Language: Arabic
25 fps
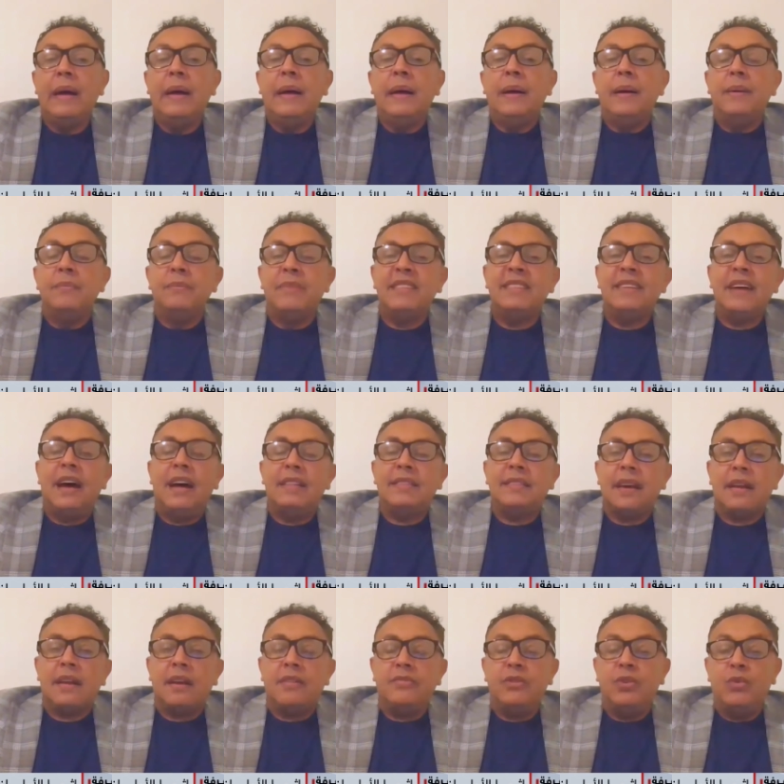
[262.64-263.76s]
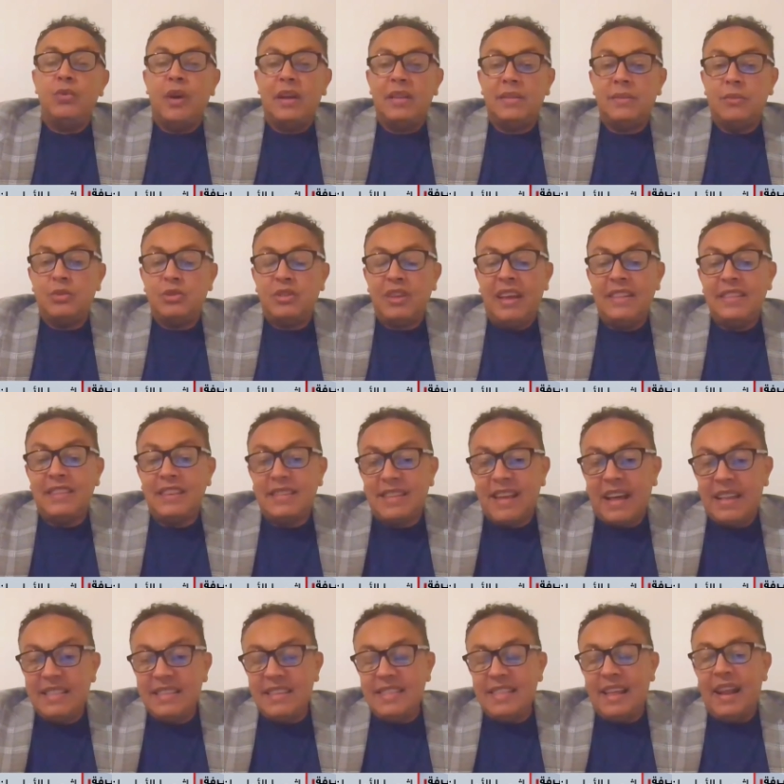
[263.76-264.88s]
بدأت ترى في الولايات المتحدة
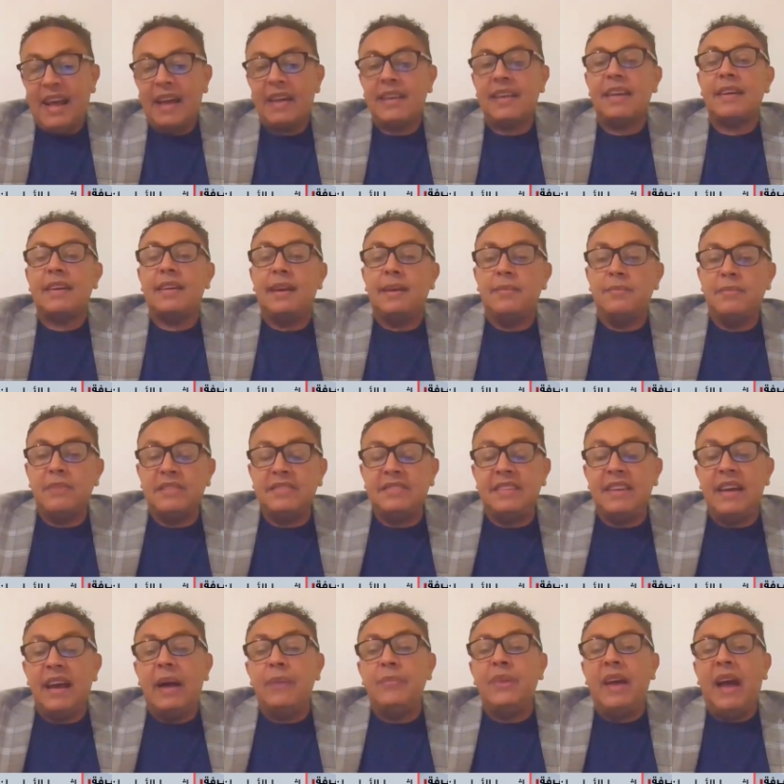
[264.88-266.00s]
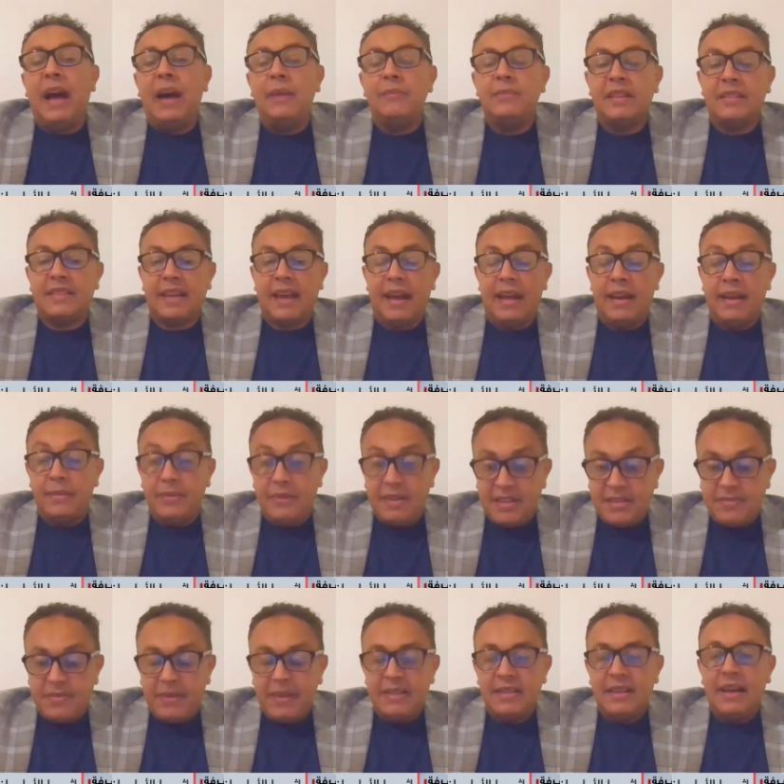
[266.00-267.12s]
تهديدا حقيقيا مجيء أبي أحمد كان
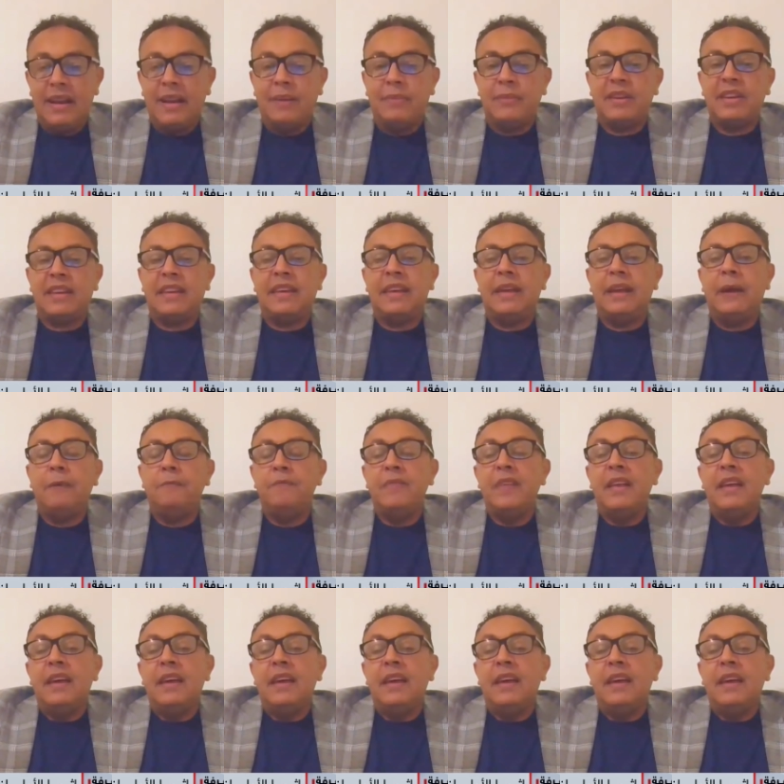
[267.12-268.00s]
بالنسبة للإدارة الأمريكية